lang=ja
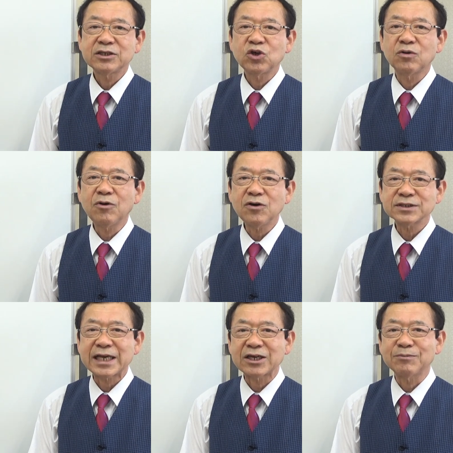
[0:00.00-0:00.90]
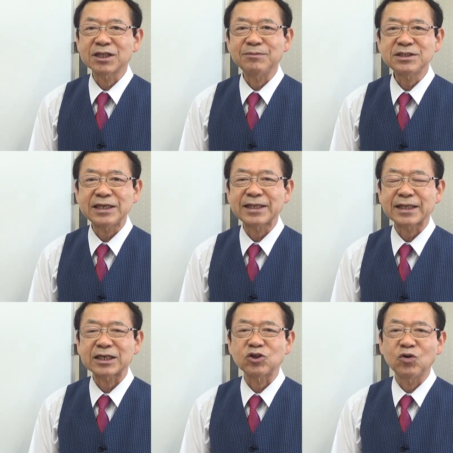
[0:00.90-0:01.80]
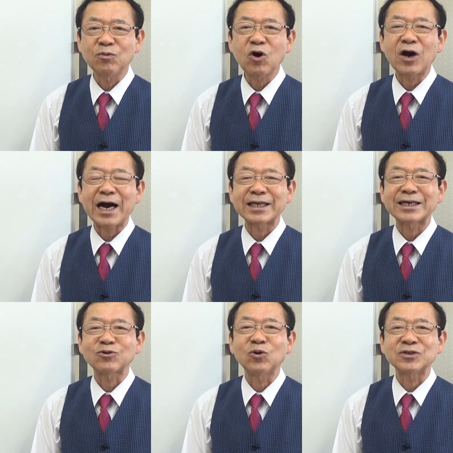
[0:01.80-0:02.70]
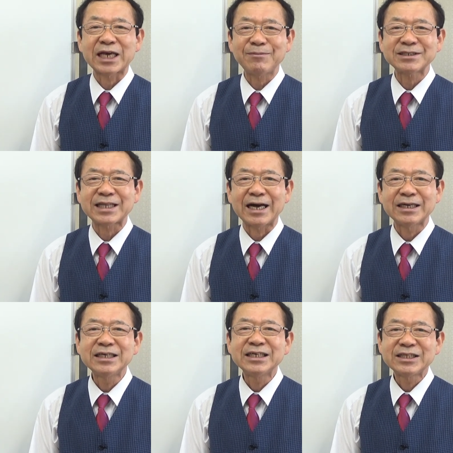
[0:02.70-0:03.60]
今日も最後まで見ていただきどうもありがとうございました